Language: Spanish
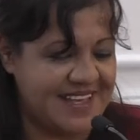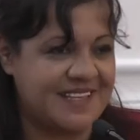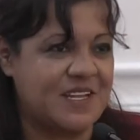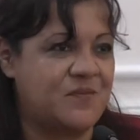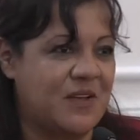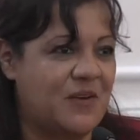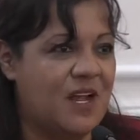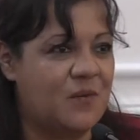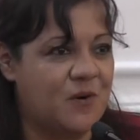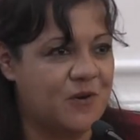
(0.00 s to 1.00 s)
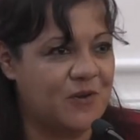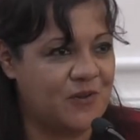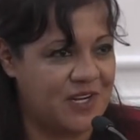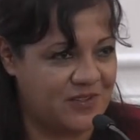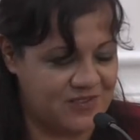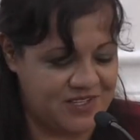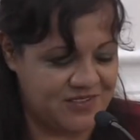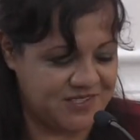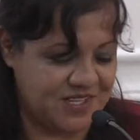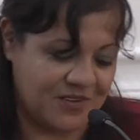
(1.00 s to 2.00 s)
eh, también colaboro con
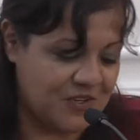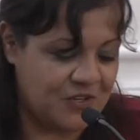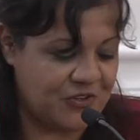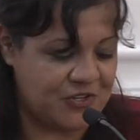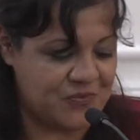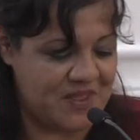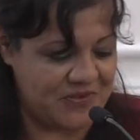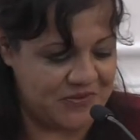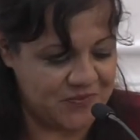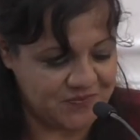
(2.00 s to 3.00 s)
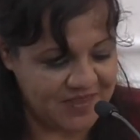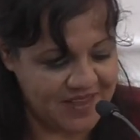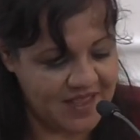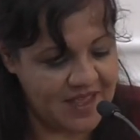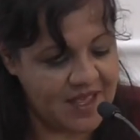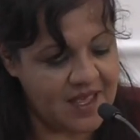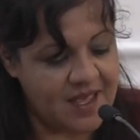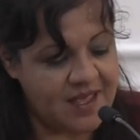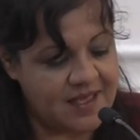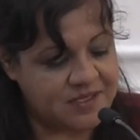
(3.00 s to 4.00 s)
algunos, con otros medios.
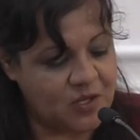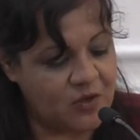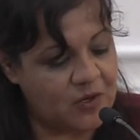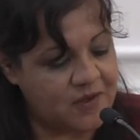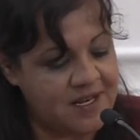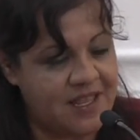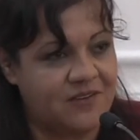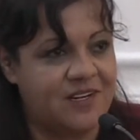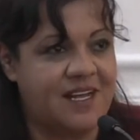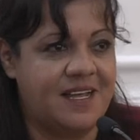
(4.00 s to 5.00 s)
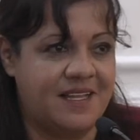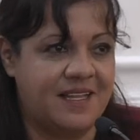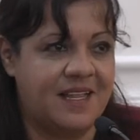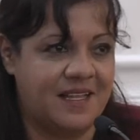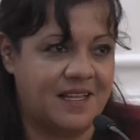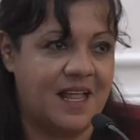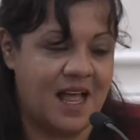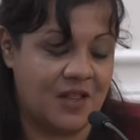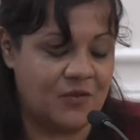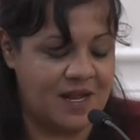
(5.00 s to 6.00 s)
Eh, soy coordinadora ah,
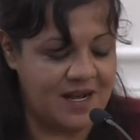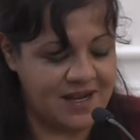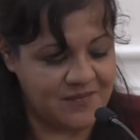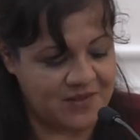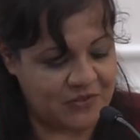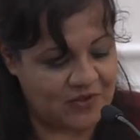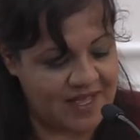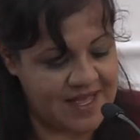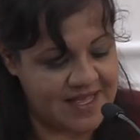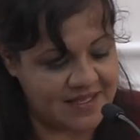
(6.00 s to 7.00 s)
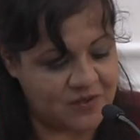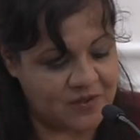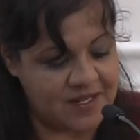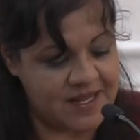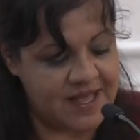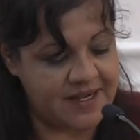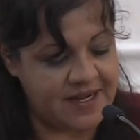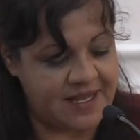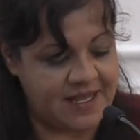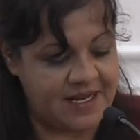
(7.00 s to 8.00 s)
actual, me toca coordinar
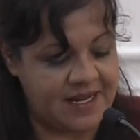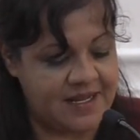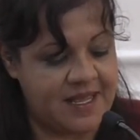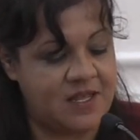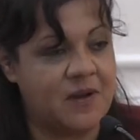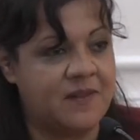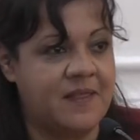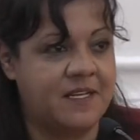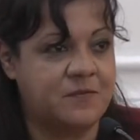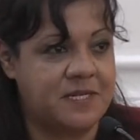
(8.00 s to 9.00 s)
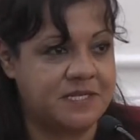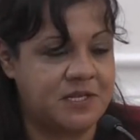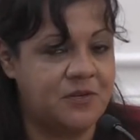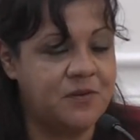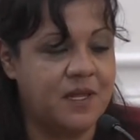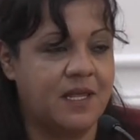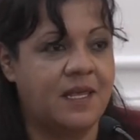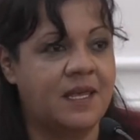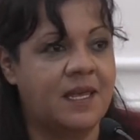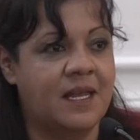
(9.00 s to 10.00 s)
el área de libertad de expresión
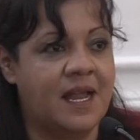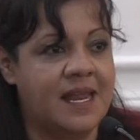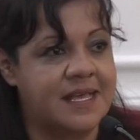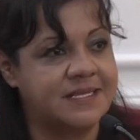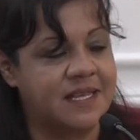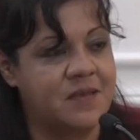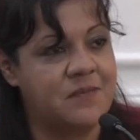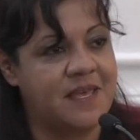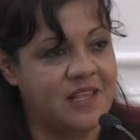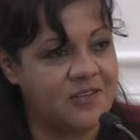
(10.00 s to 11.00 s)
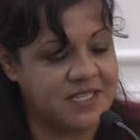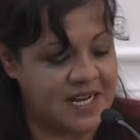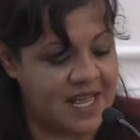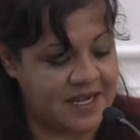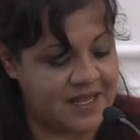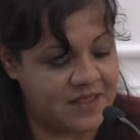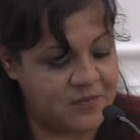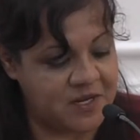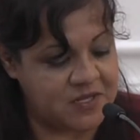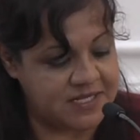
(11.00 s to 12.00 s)
y la alianza de medios de la red
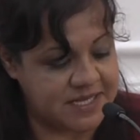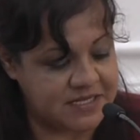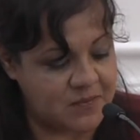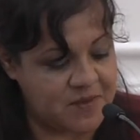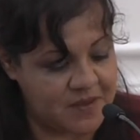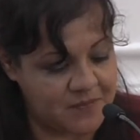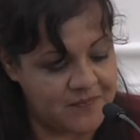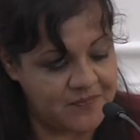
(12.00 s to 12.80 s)
Periodistas de a pie.